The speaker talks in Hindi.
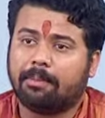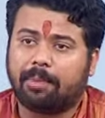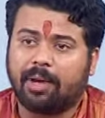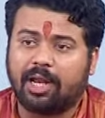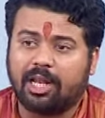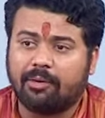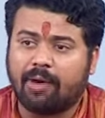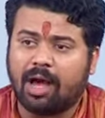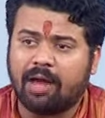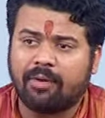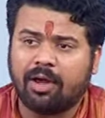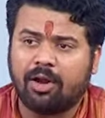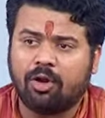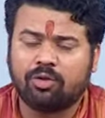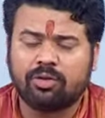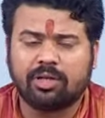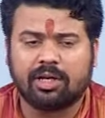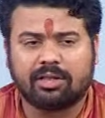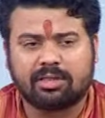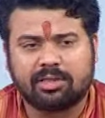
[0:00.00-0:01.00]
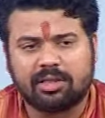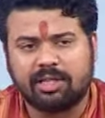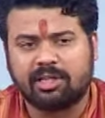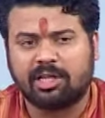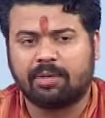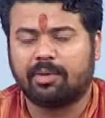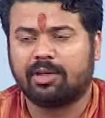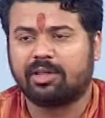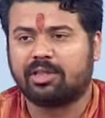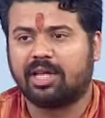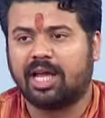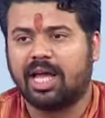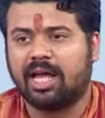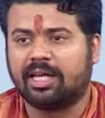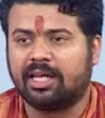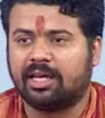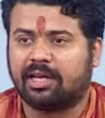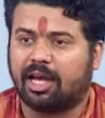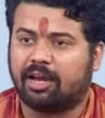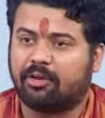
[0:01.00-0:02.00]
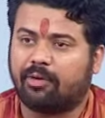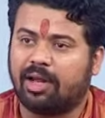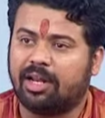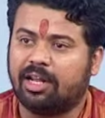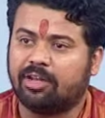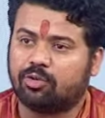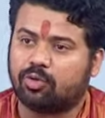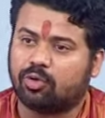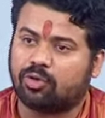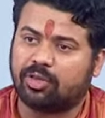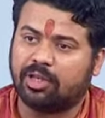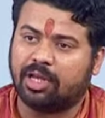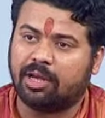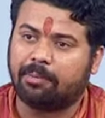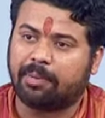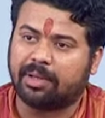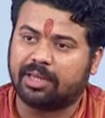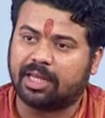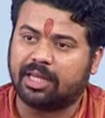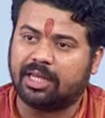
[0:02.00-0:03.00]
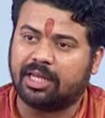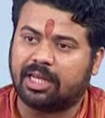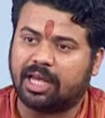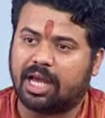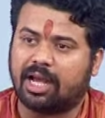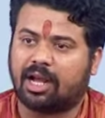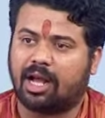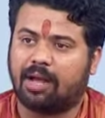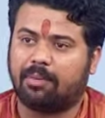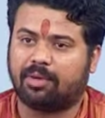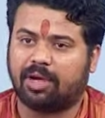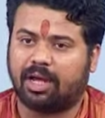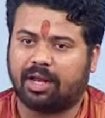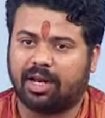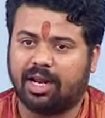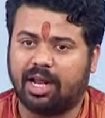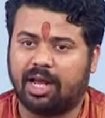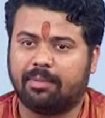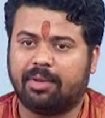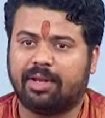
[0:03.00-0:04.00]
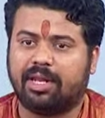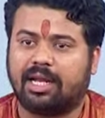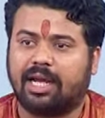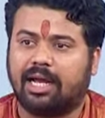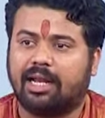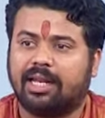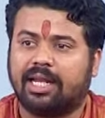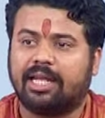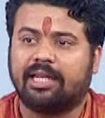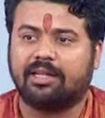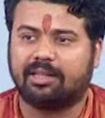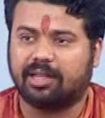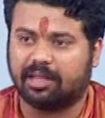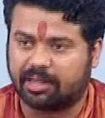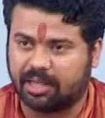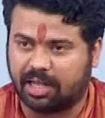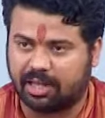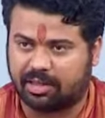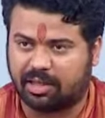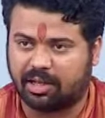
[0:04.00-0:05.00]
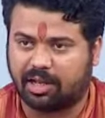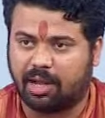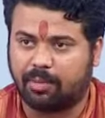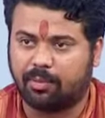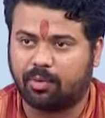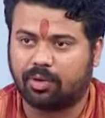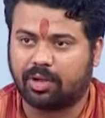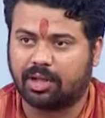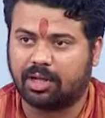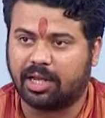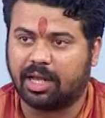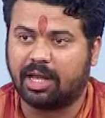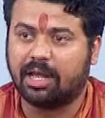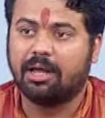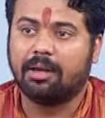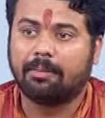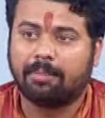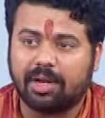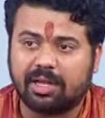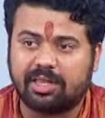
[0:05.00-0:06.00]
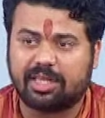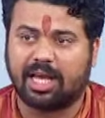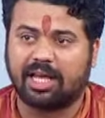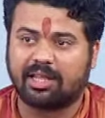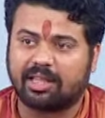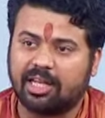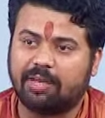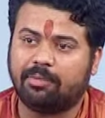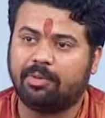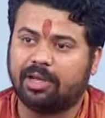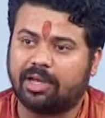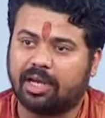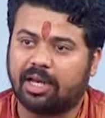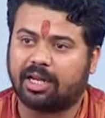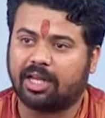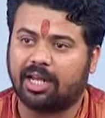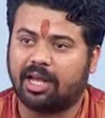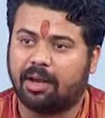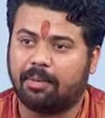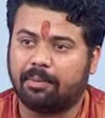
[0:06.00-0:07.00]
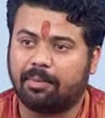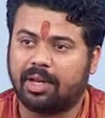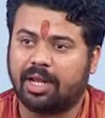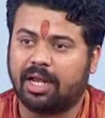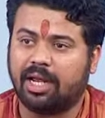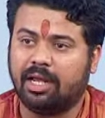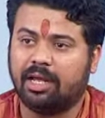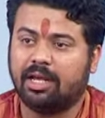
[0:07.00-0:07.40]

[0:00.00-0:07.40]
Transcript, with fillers: परिवार वालों से इतनी समस्या है कि घर वाले सोचते हैं हम पता नहीं क्या काम कर रहे हैं हमें निकलने ही नहीं देते ऐसे कामों के लिए पर जैसे भी करके हमने